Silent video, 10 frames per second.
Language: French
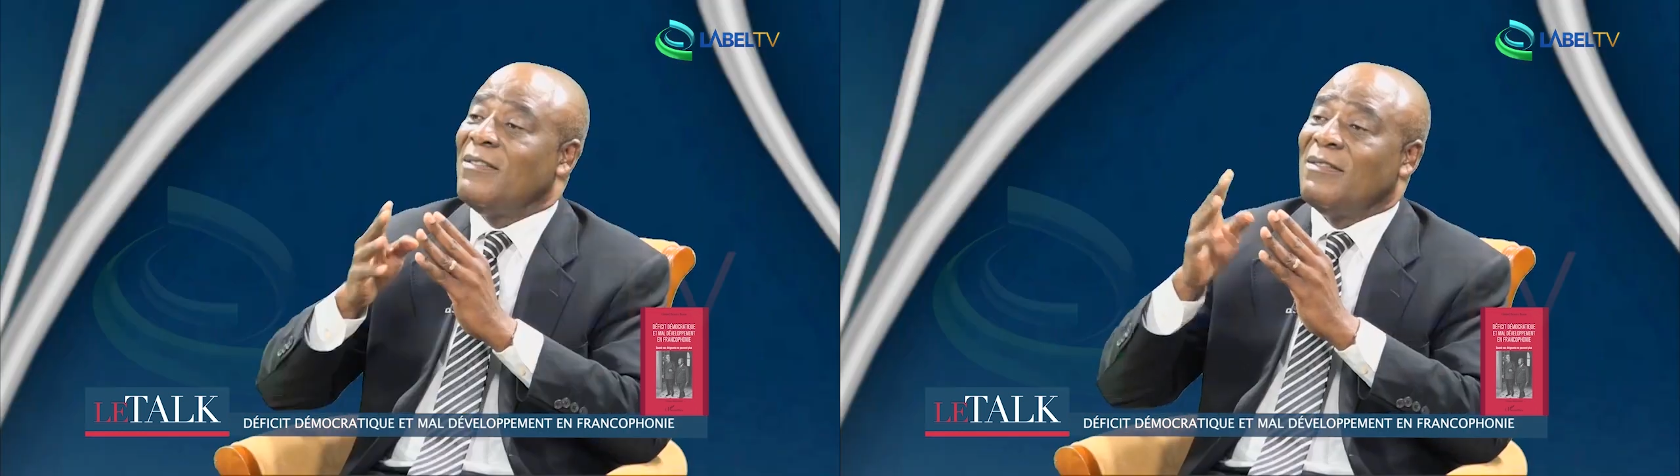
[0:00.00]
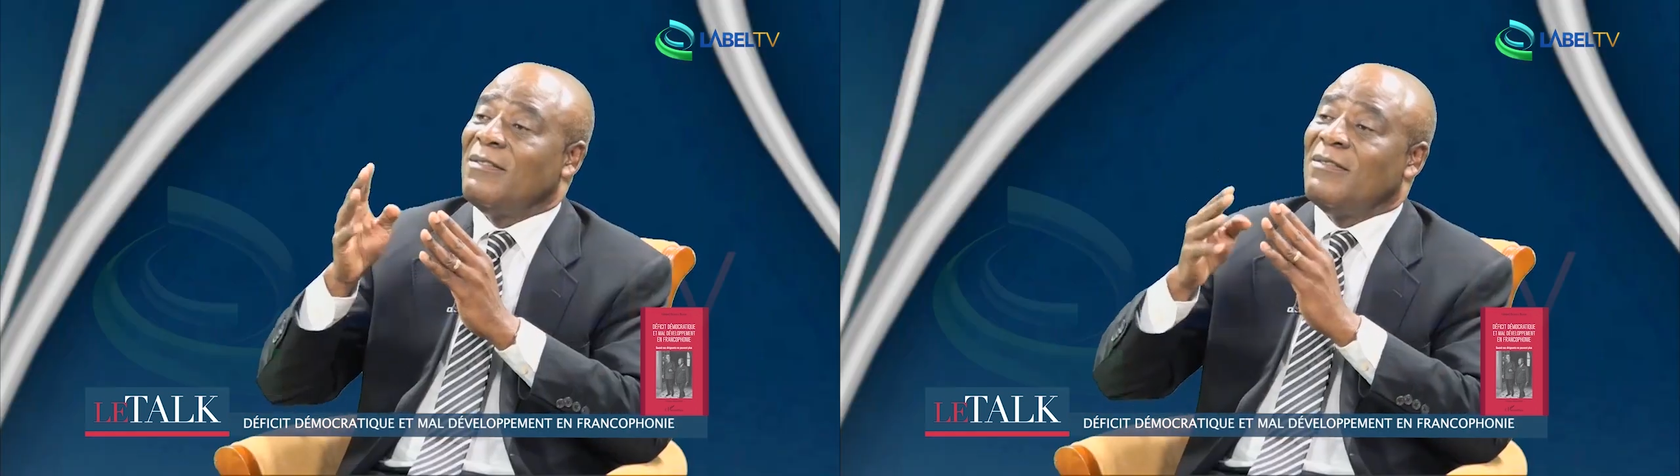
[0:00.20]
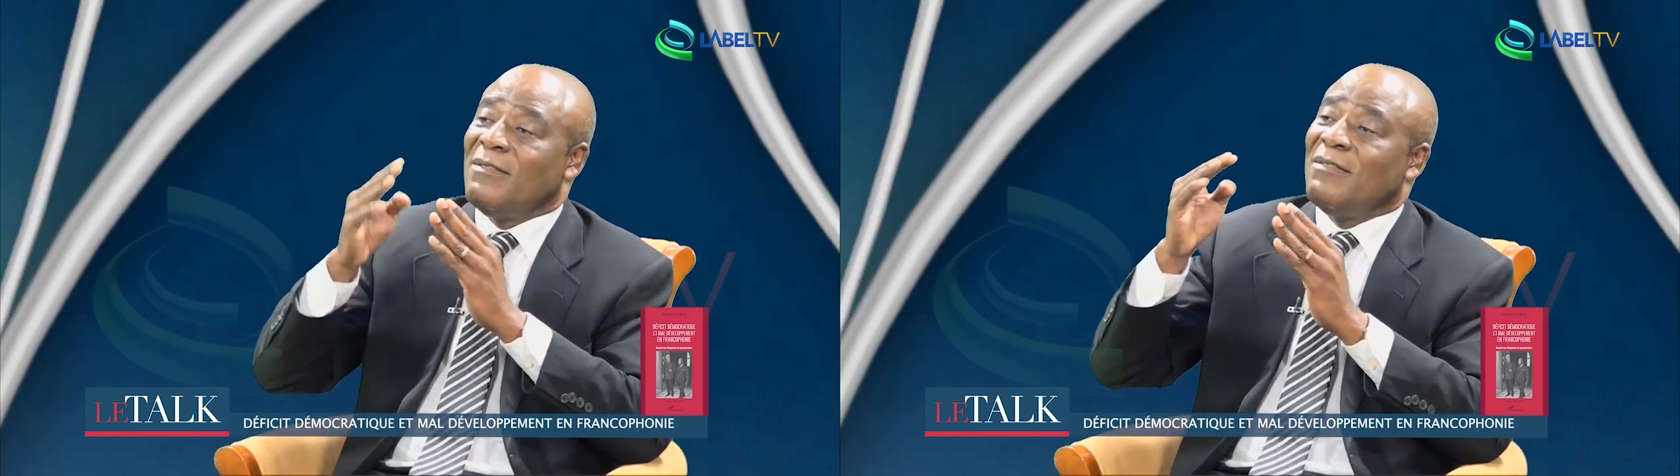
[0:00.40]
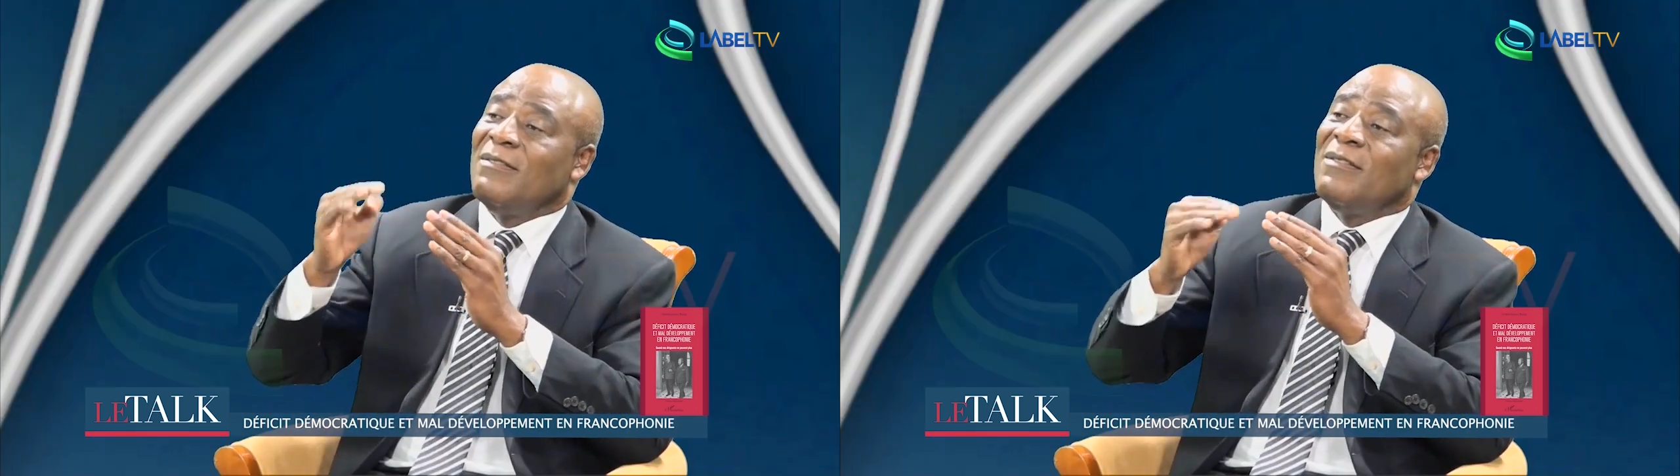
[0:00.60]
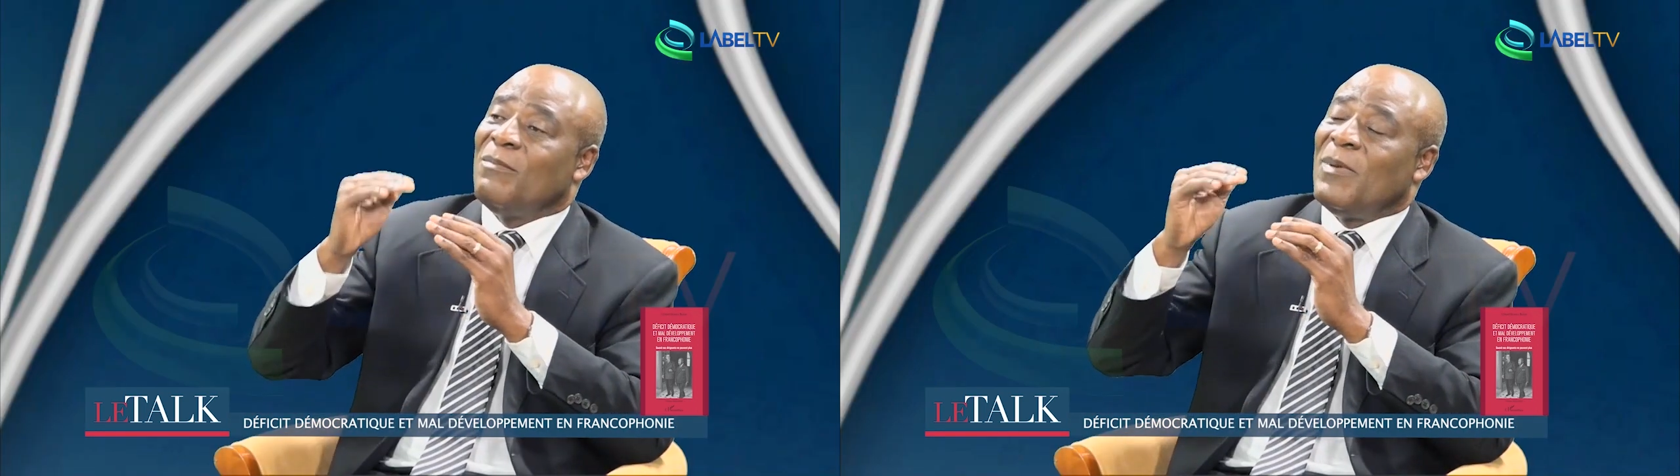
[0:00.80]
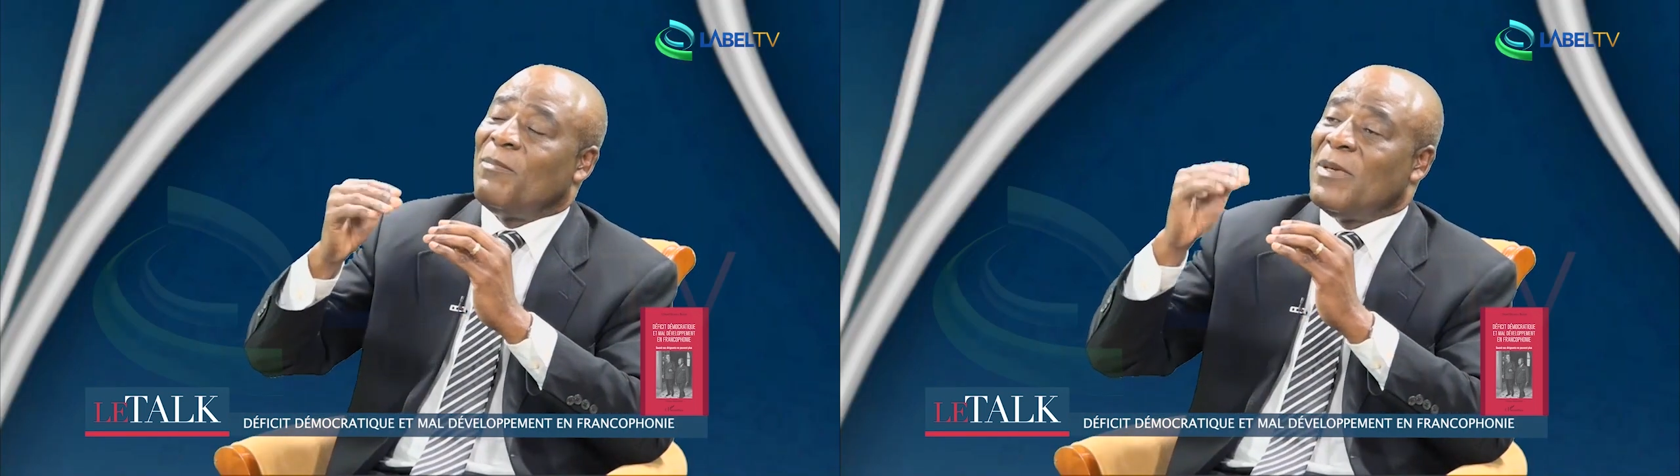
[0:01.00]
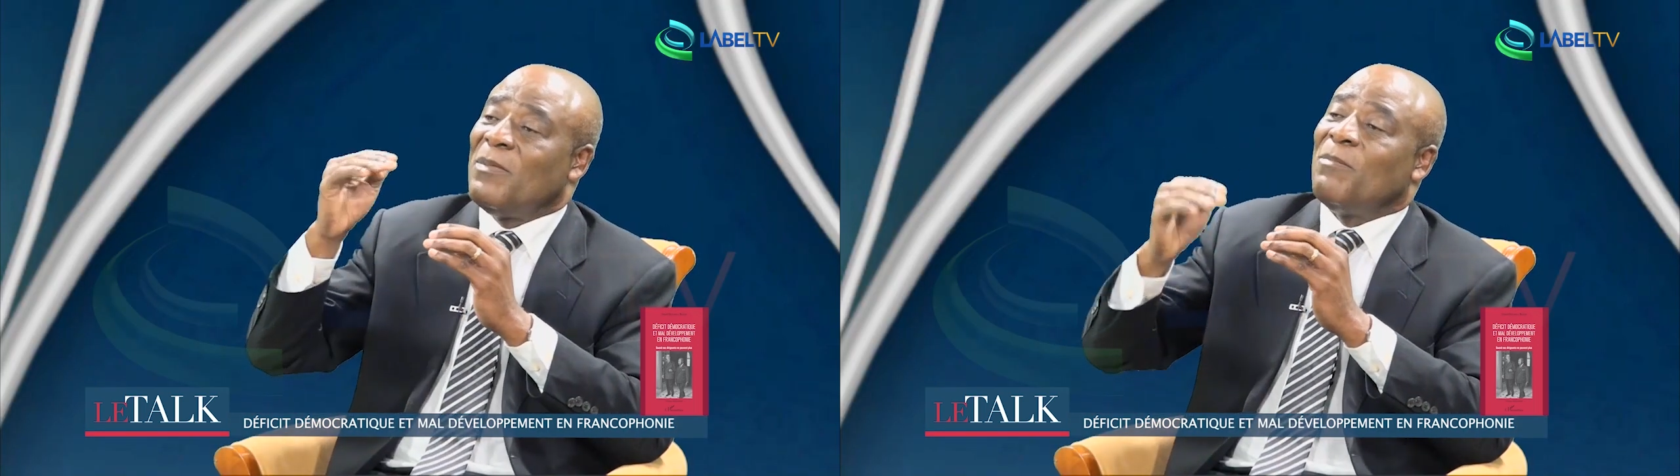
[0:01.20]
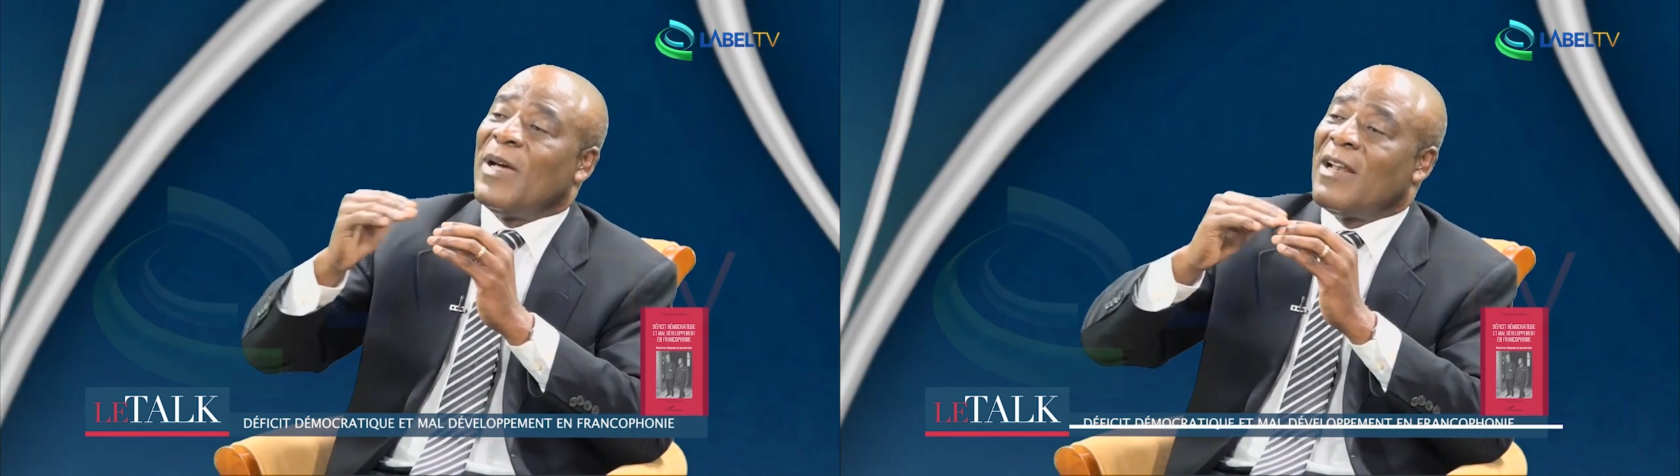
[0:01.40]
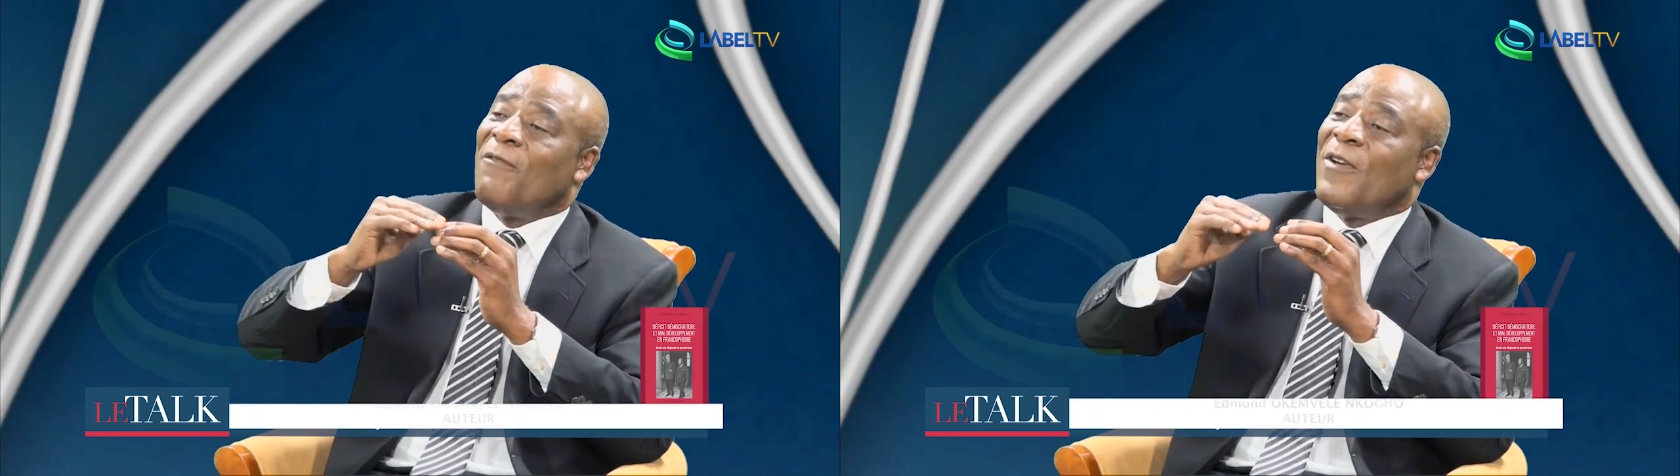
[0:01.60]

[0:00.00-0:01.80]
euh, pendant